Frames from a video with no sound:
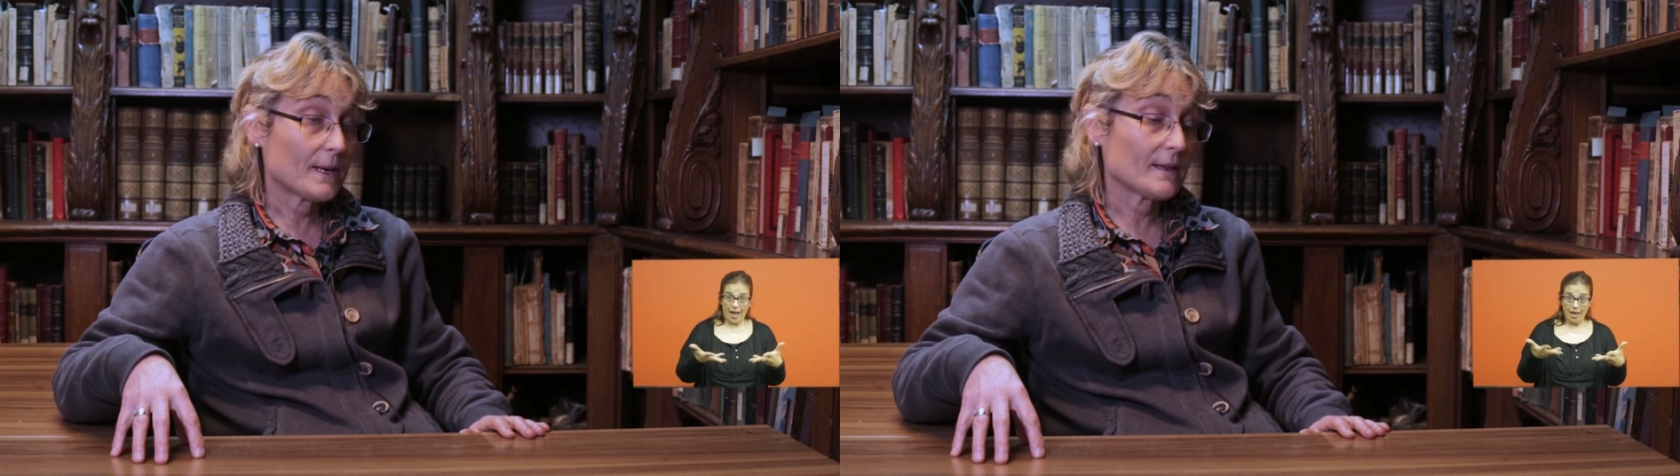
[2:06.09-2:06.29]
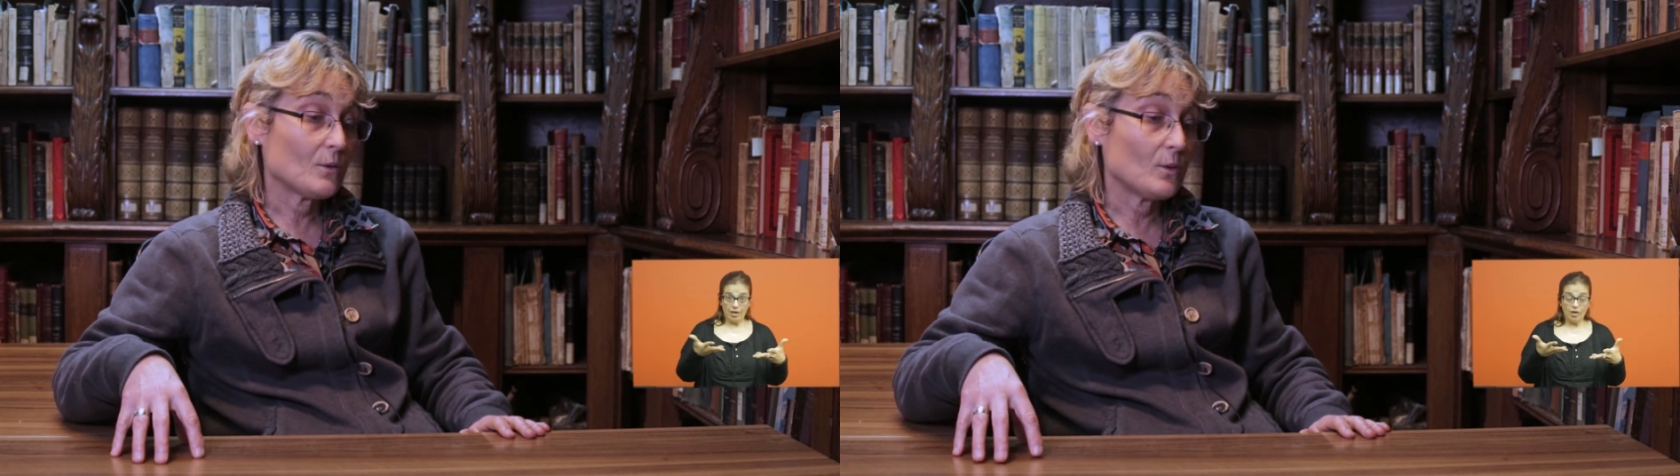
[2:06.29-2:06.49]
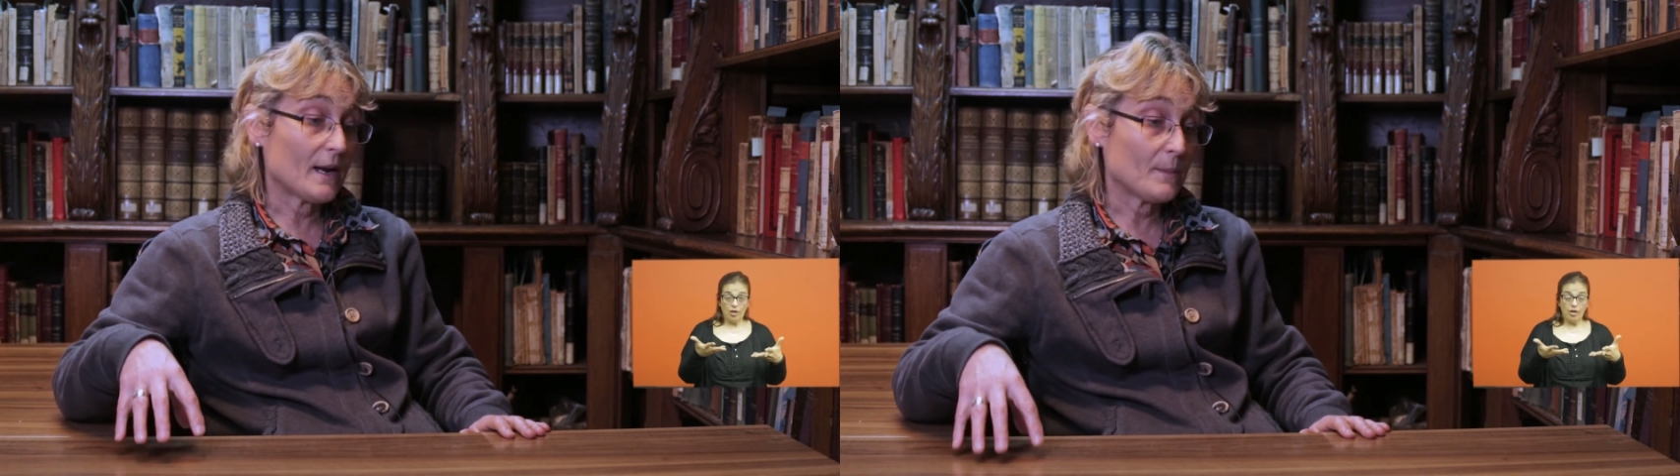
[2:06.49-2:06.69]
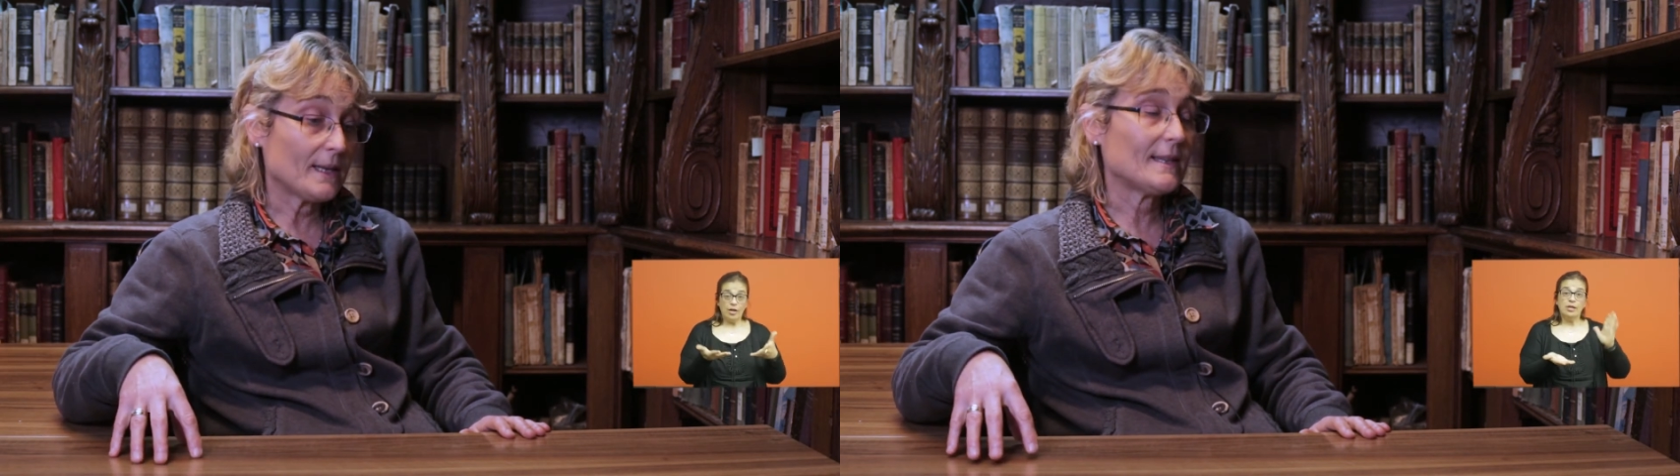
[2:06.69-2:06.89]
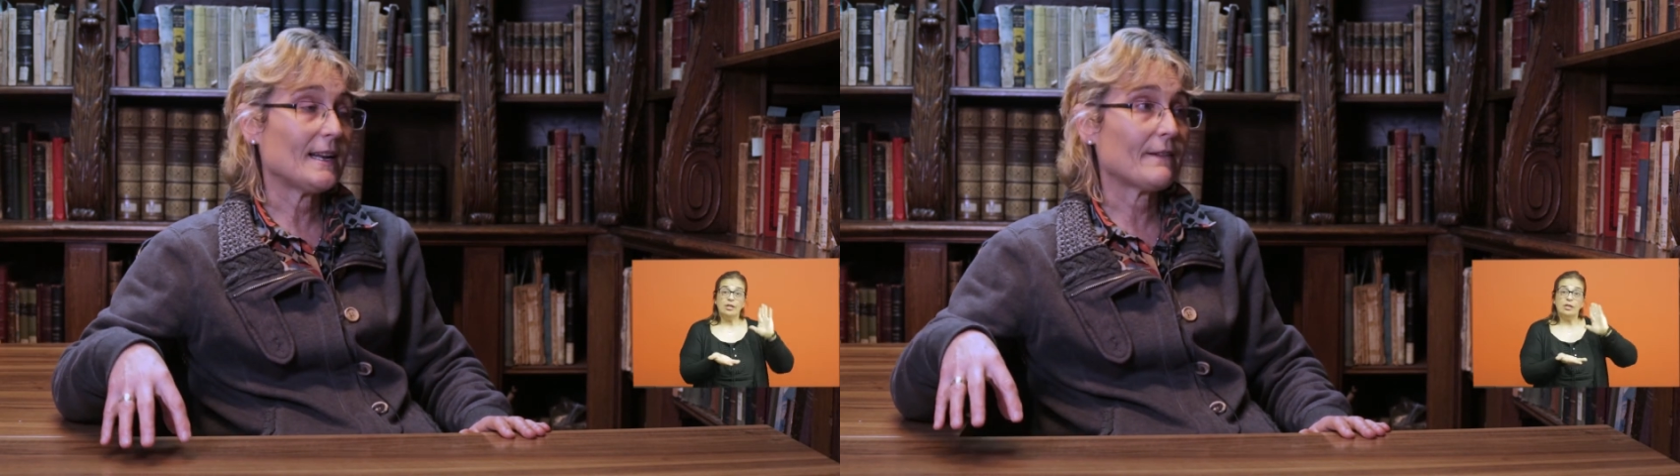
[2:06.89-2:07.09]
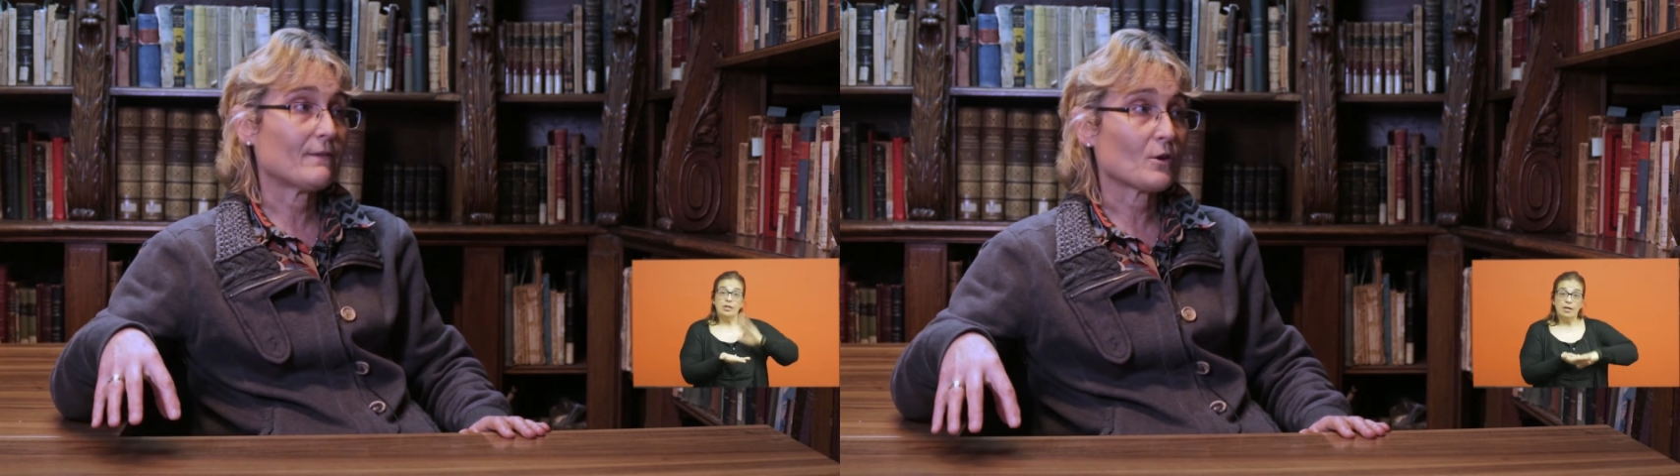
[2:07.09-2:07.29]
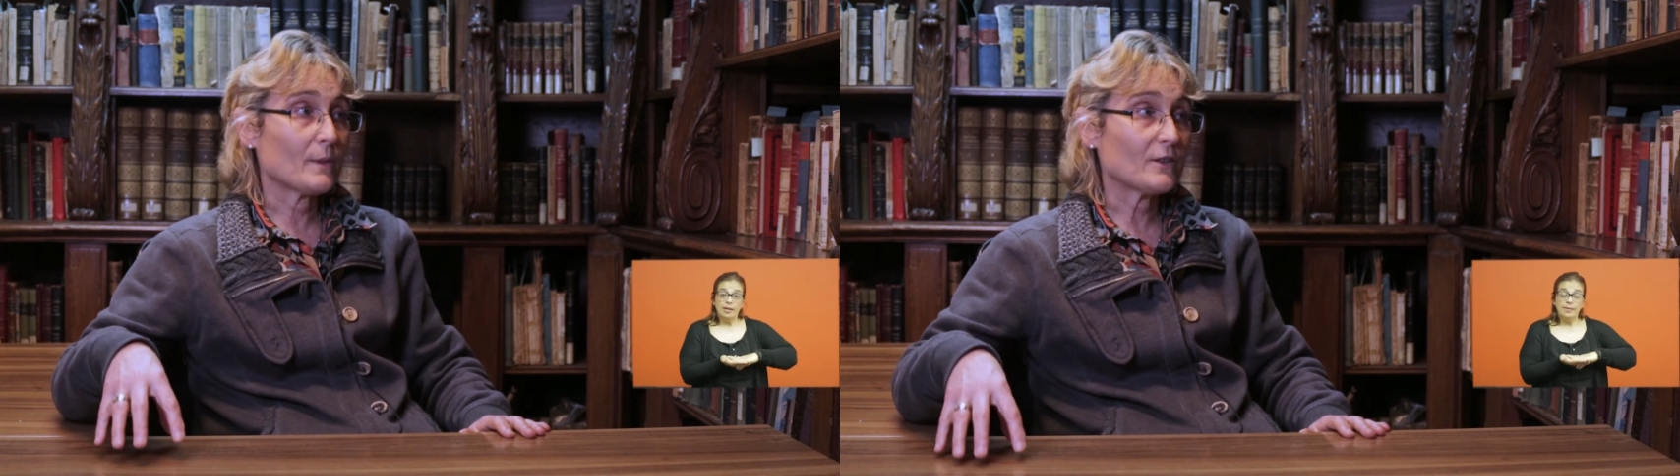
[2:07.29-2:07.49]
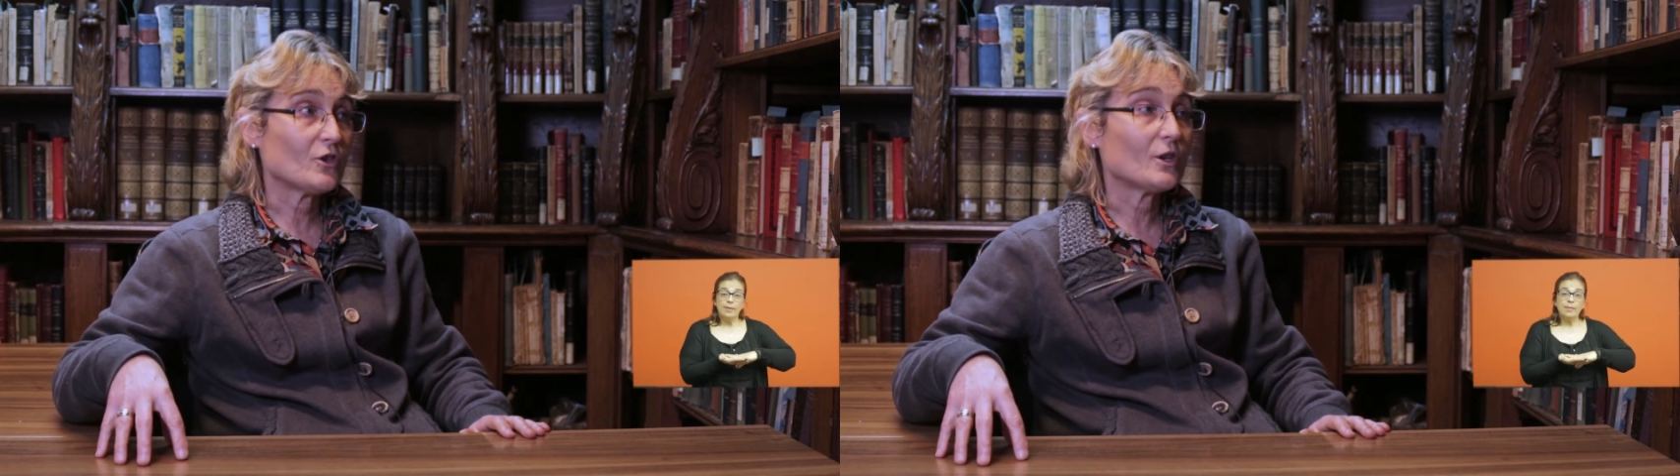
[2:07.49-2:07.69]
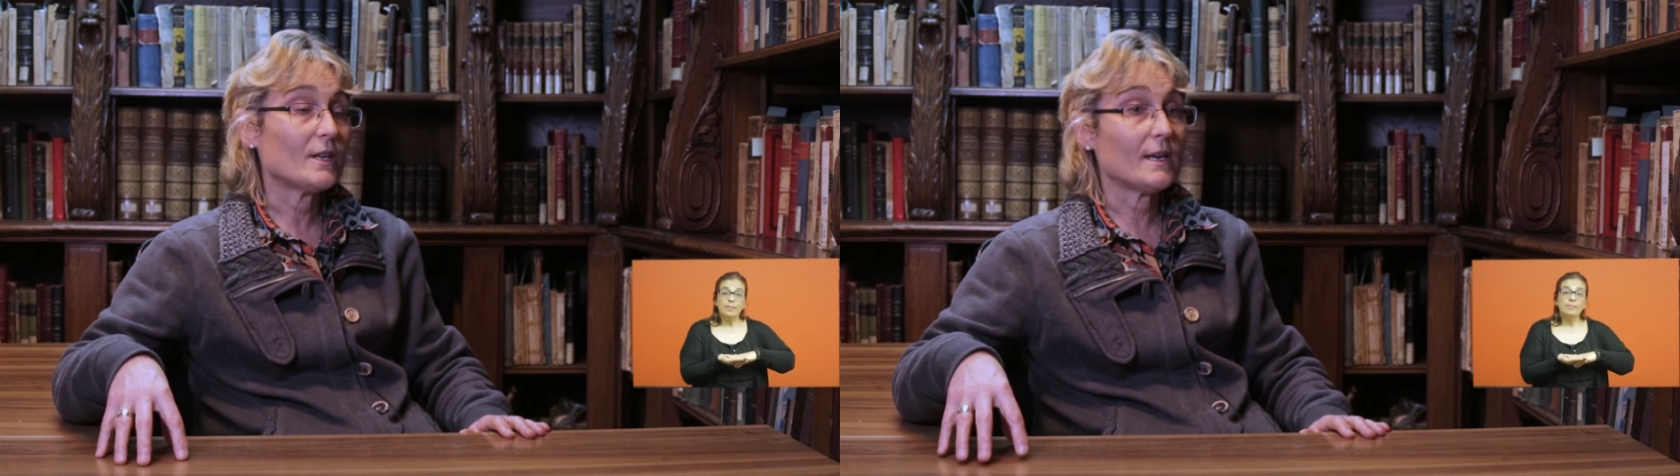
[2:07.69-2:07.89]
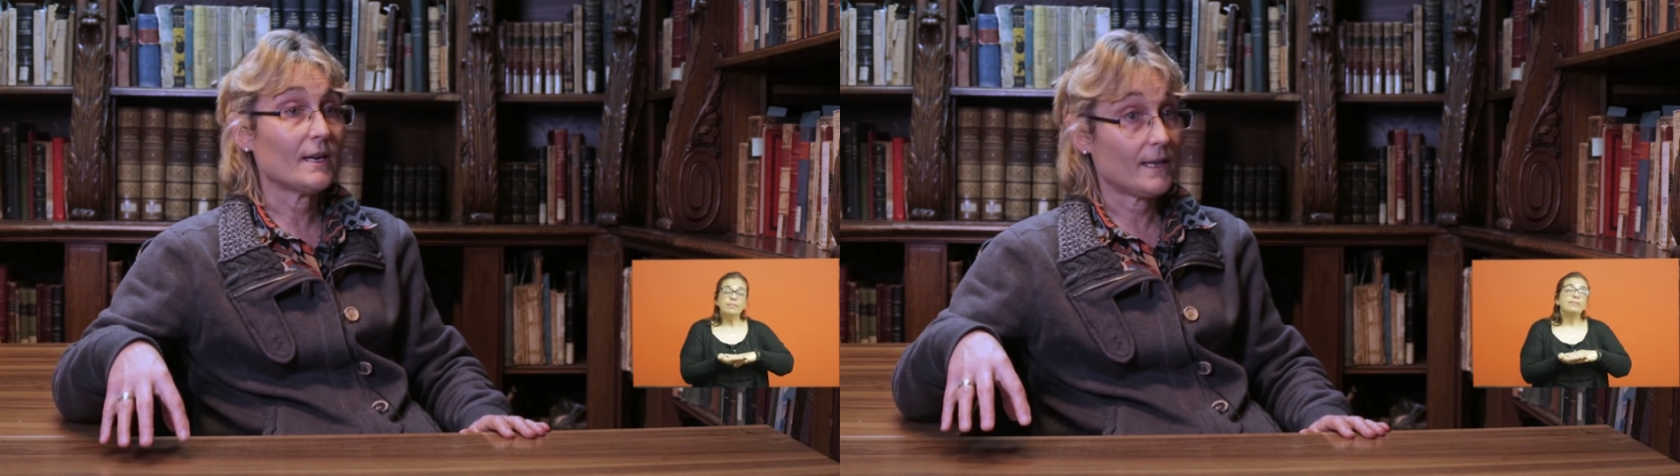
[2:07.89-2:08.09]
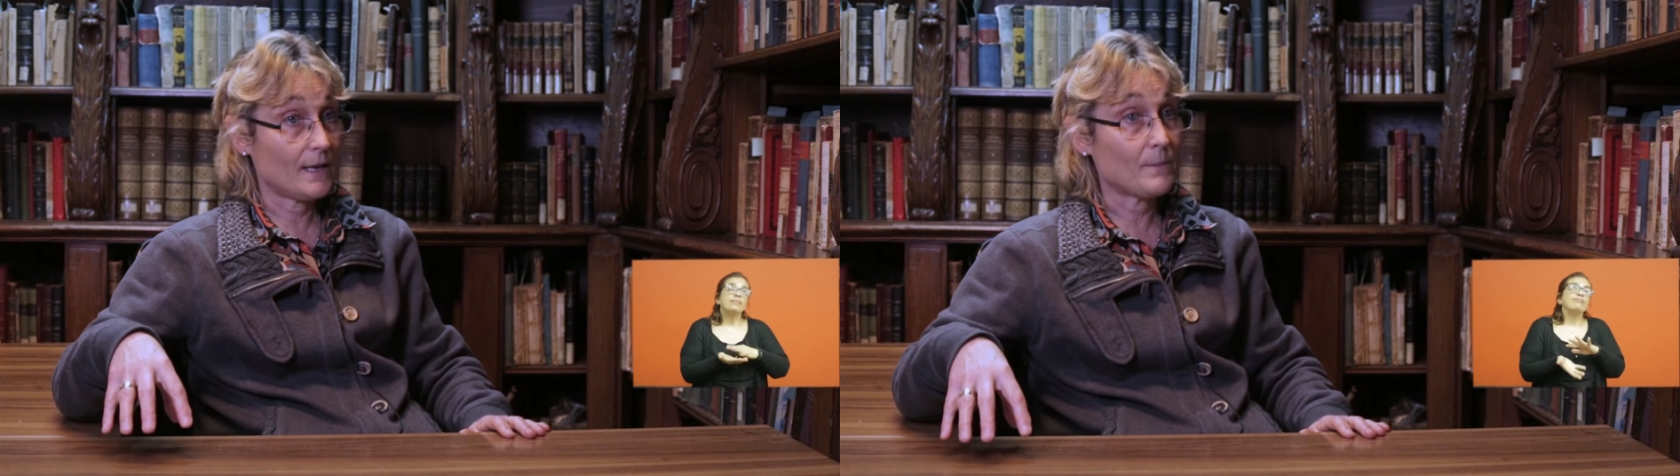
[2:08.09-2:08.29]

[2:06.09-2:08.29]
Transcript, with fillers: particularmente la formación de,